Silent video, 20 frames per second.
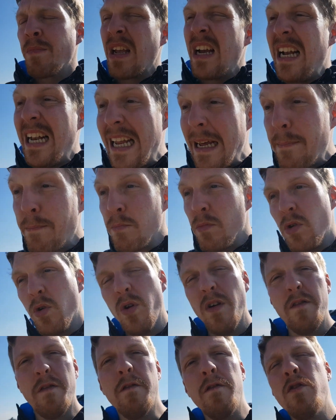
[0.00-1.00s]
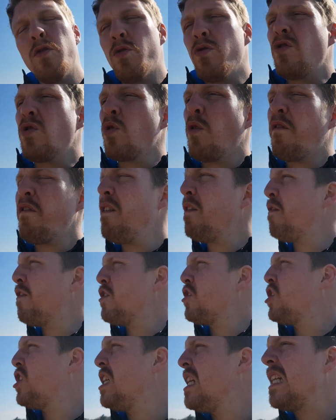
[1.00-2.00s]
leben dürfen und so viele
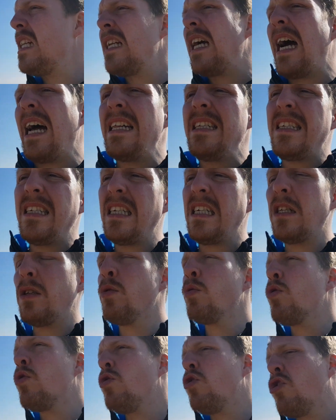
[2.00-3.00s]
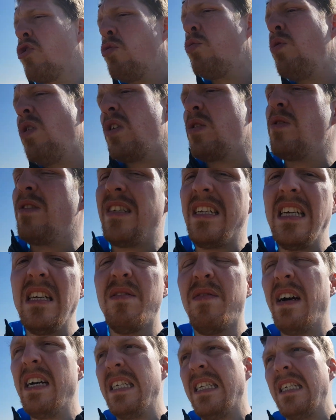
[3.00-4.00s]
verschiedene Ansichten und Kulturen,
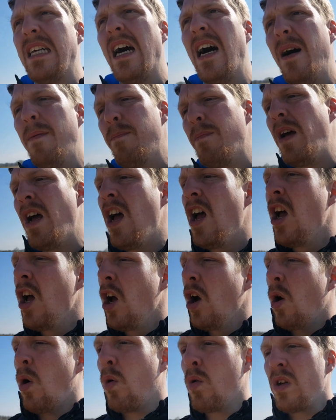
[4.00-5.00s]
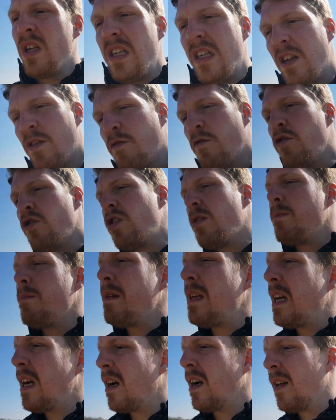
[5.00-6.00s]
Sichtweisen haben. Und ich würde
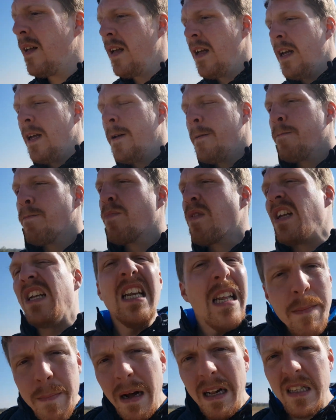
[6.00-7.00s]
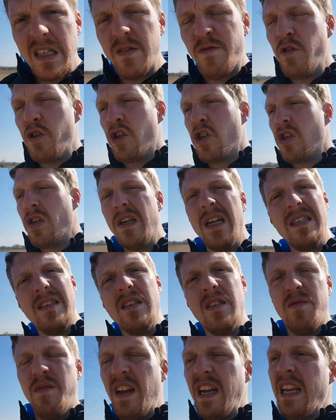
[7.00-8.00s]
mir niemals wünschen, dass
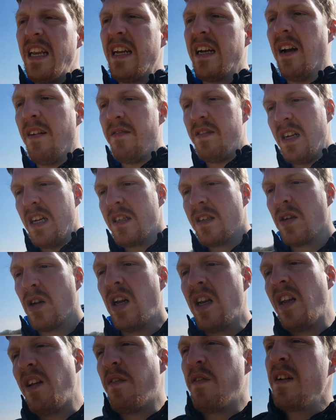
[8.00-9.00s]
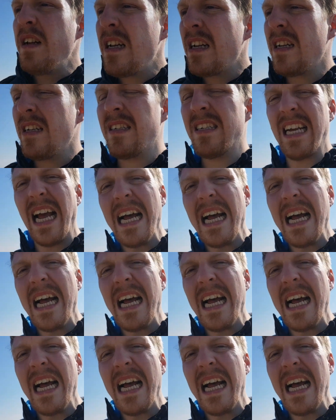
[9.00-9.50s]
es weniger wird, sondern ich finde das